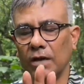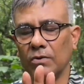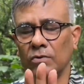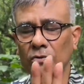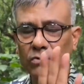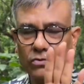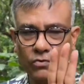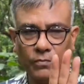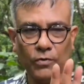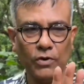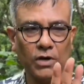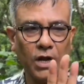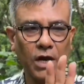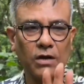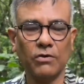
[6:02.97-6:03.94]
ভালো রোপণ
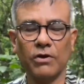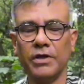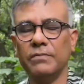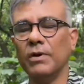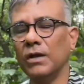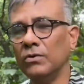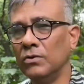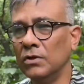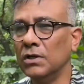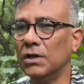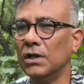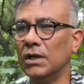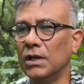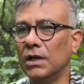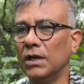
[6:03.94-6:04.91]
না করাই ভালো
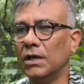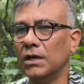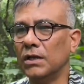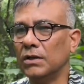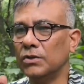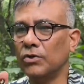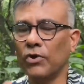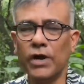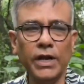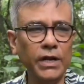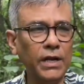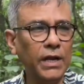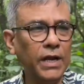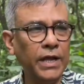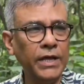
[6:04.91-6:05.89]
ধরে
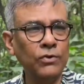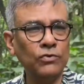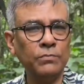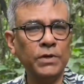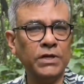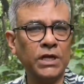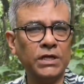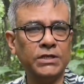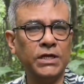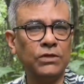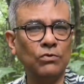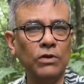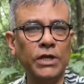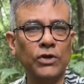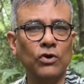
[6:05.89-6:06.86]
নেন এই উদ্ভিদটা
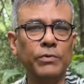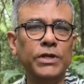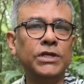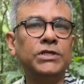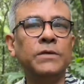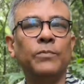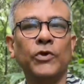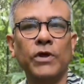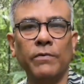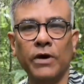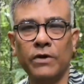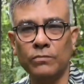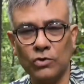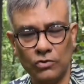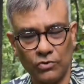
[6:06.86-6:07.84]
যেহেতু লিগোমেনেসি
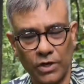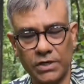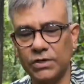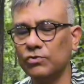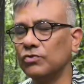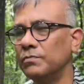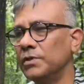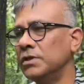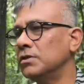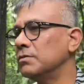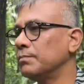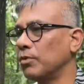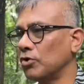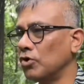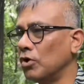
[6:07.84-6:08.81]
পরিবারভুক্ত একটি উদ্ভিদ
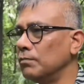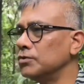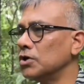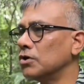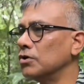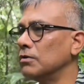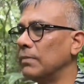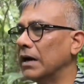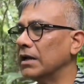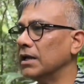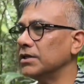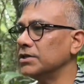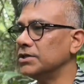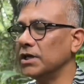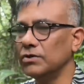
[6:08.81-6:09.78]
প্রথম যখন
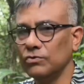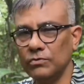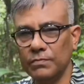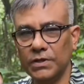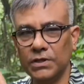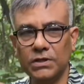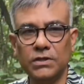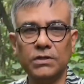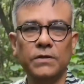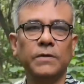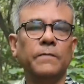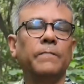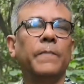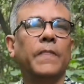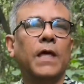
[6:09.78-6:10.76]
বাংলাদেশে এই উদ্ভিদ
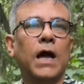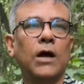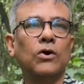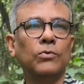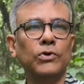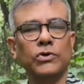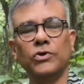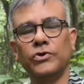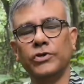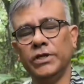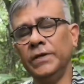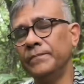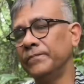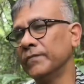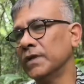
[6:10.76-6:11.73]
আগমন ঘটে
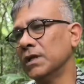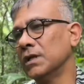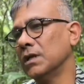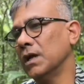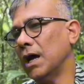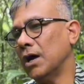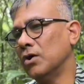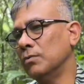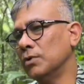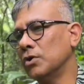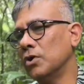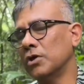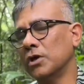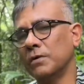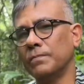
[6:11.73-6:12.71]
আগমন
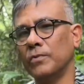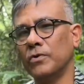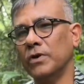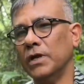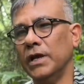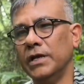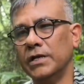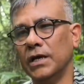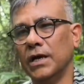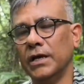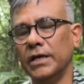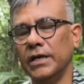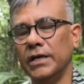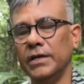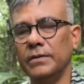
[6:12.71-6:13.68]
ঘটার পর
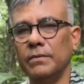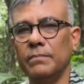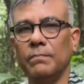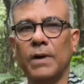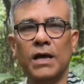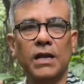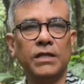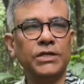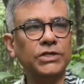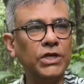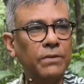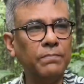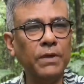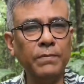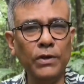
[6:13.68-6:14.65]
এটাকে
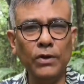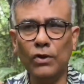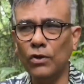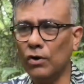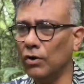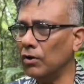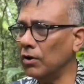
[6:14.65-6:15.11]
বাংলাদেশের বিভিন্ন